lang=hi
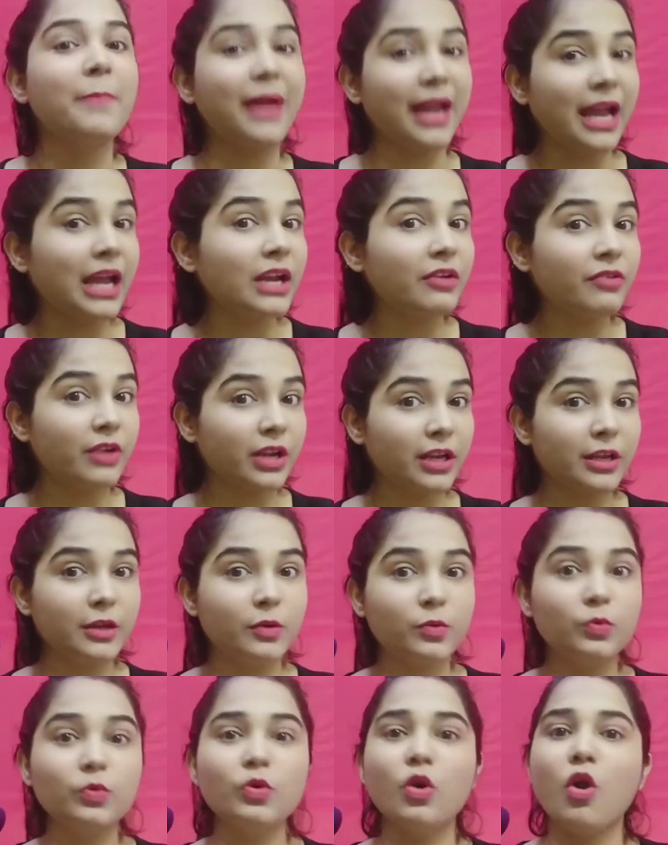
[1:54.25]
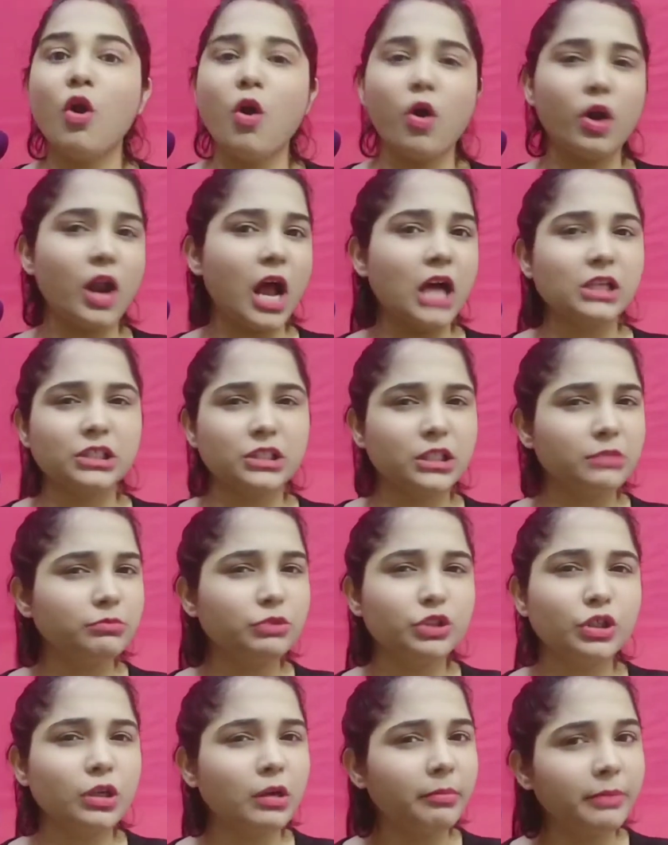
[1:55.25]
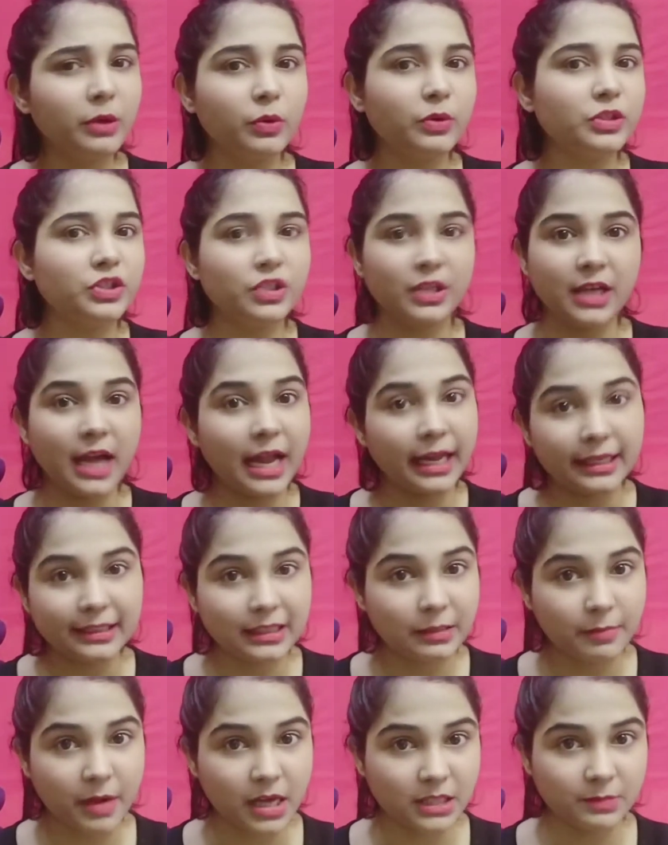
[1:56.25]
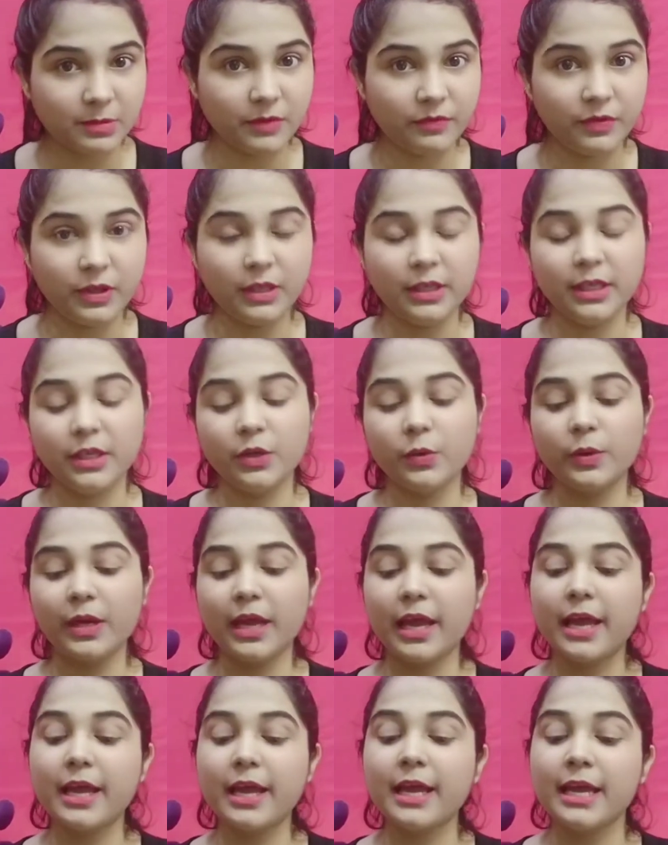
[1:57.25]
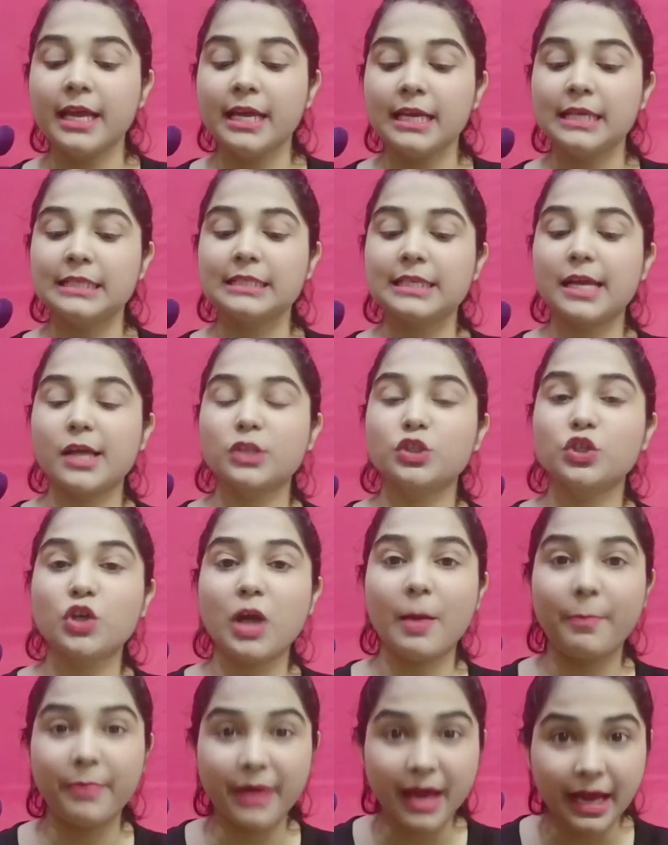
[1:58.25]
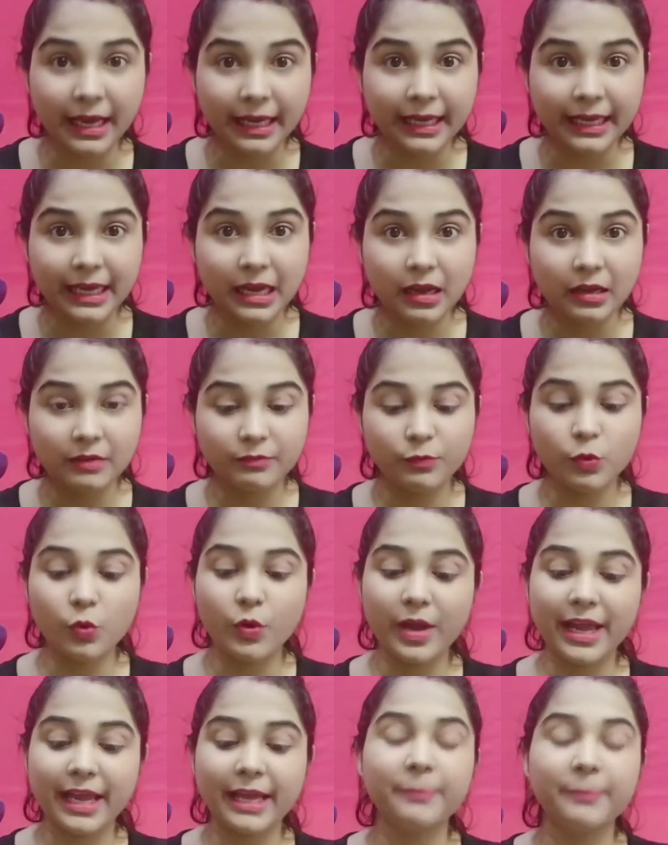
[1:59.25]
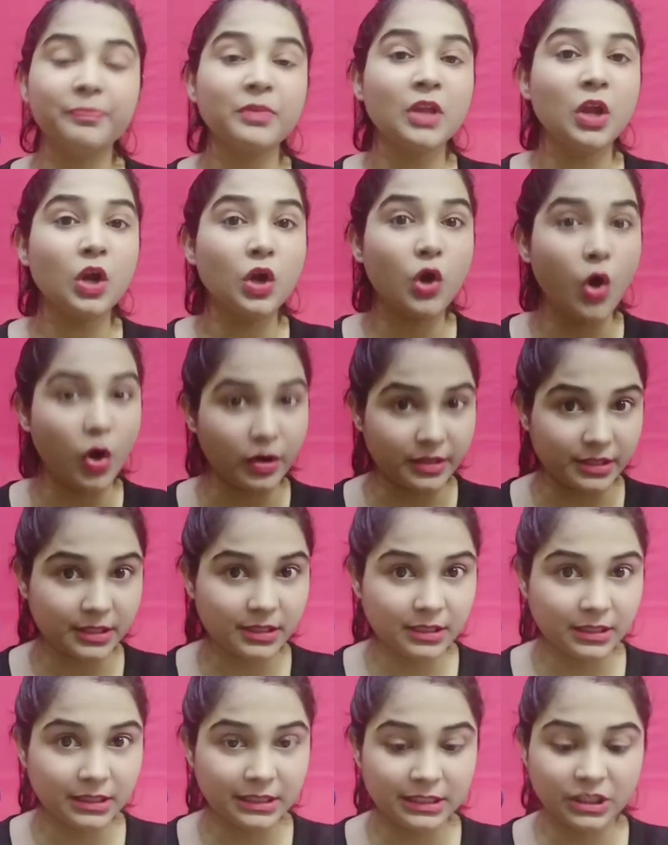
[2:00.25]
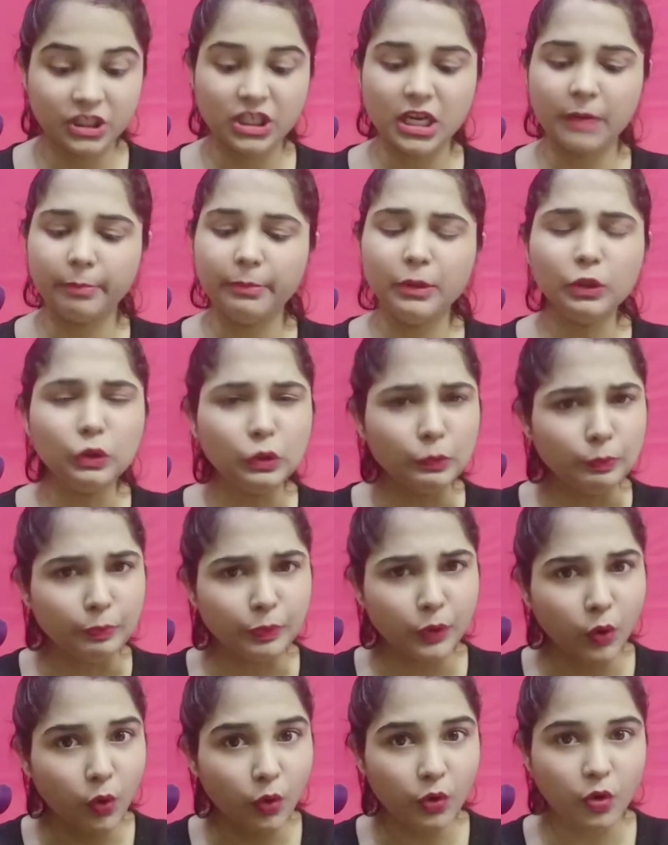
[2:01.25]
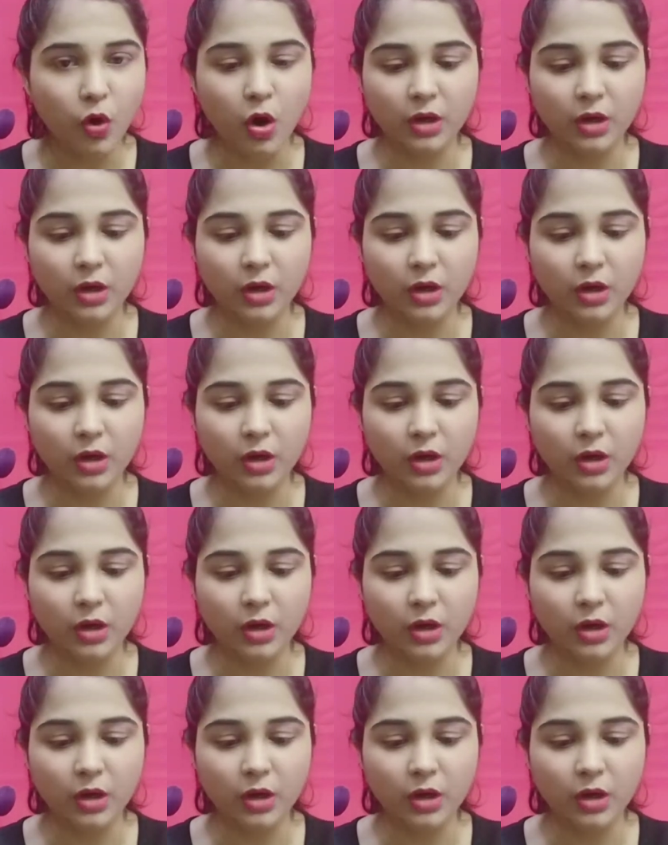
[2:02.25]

पहन रही हूँ और आज तक मुझे कभी कोई शिकायत लिबास में फ़ील नहीं है इसका जो कपड़ा है वो है कॉटन जी हाँ बिल्कुल प्योर